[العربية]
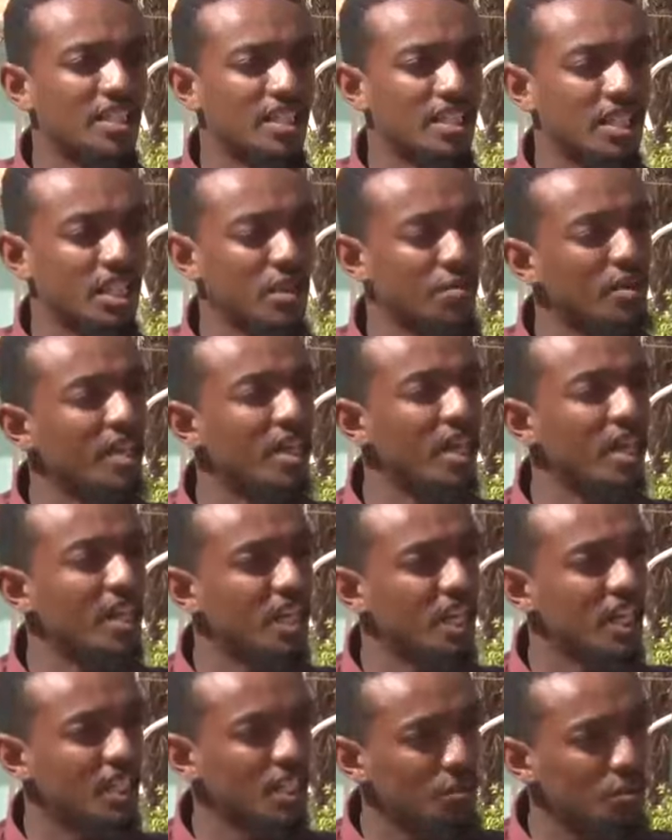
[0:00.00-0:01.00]
جميل أنا
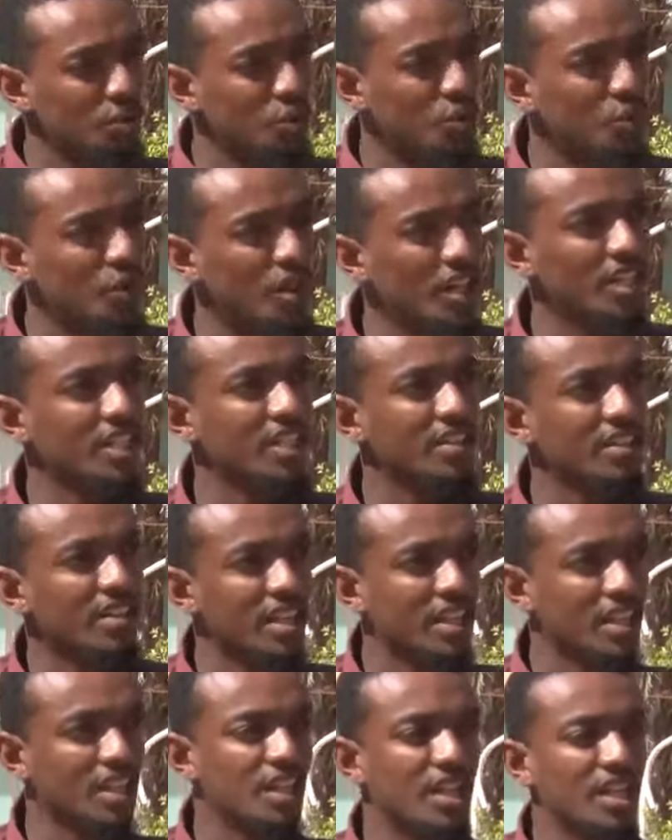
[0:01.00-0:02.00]
كتبته يعني
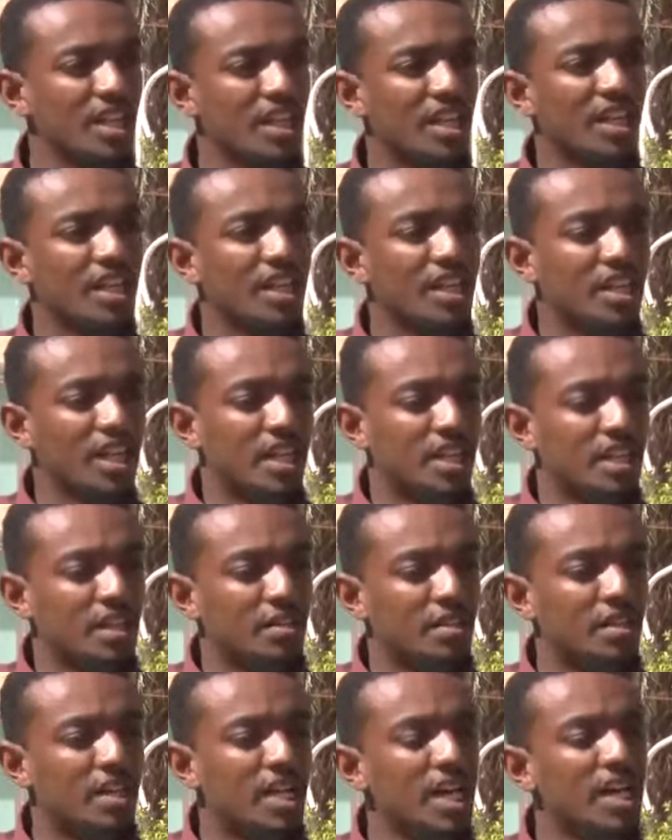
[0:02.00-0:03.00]

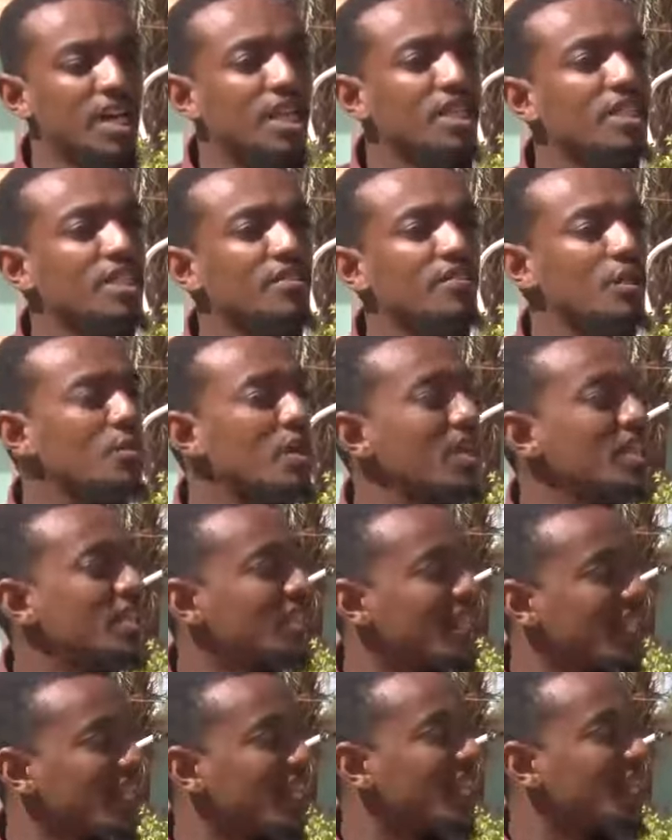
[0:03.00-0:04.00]
يعني لا يجزي في الوالد
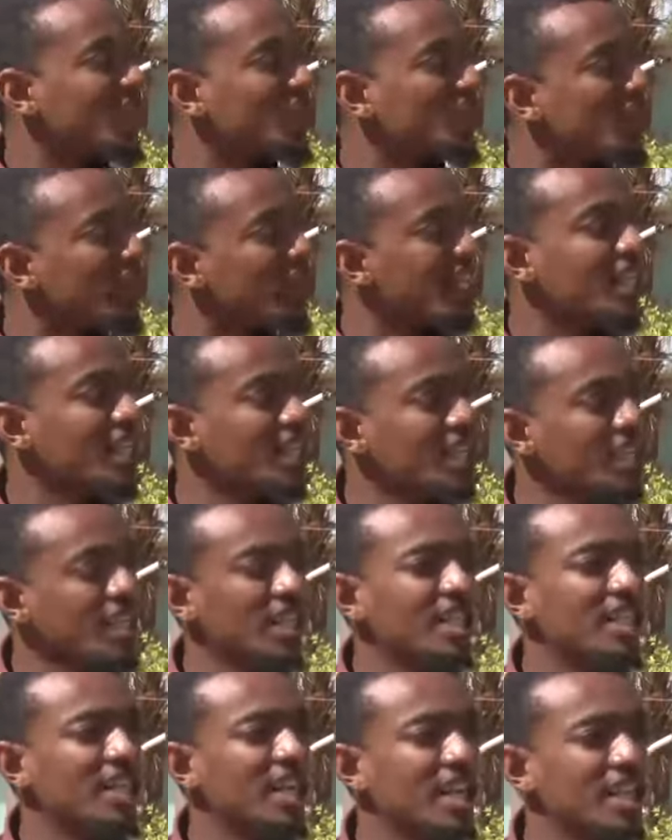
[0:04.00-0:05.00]
شيئا ولكن
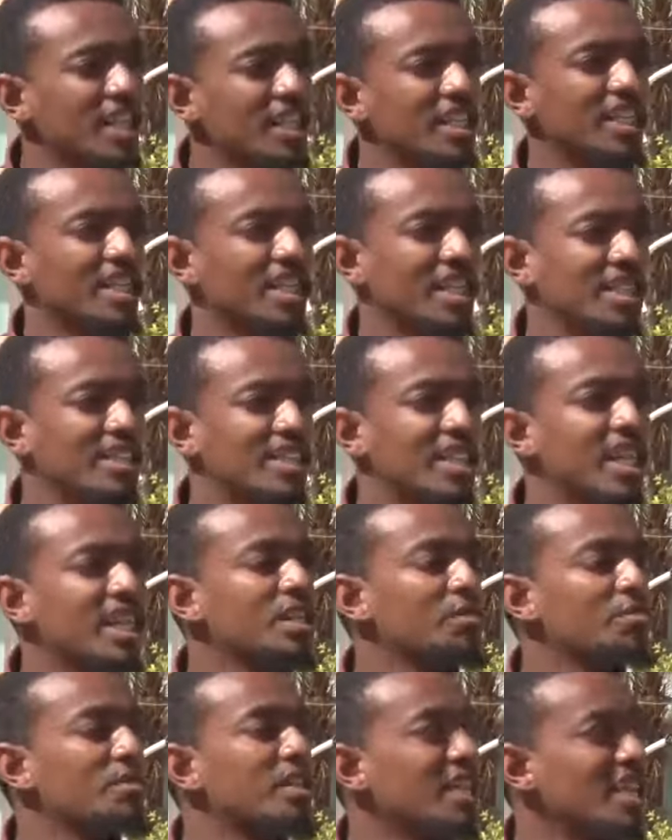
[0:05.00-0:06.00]
هي لكن
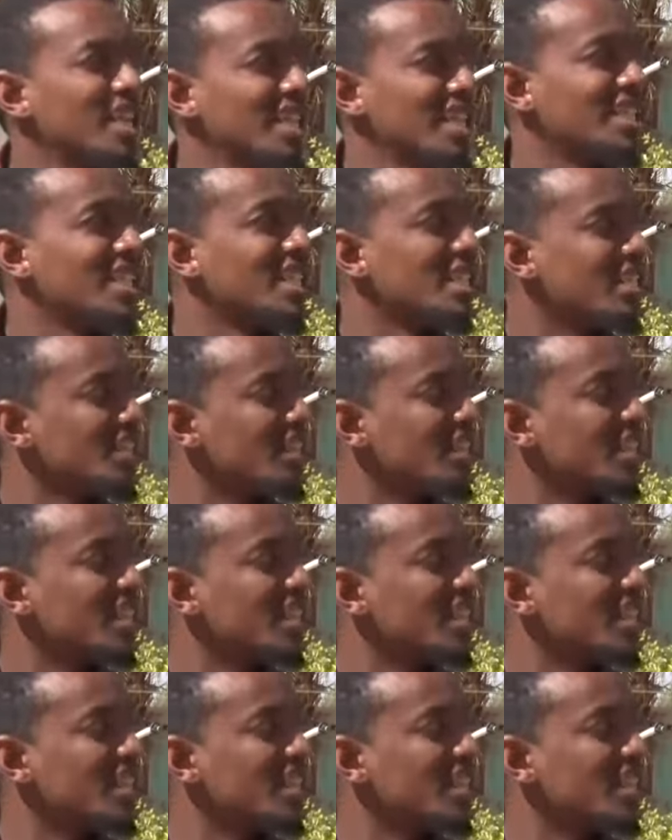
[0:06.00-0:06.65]
ترجمت للإحساس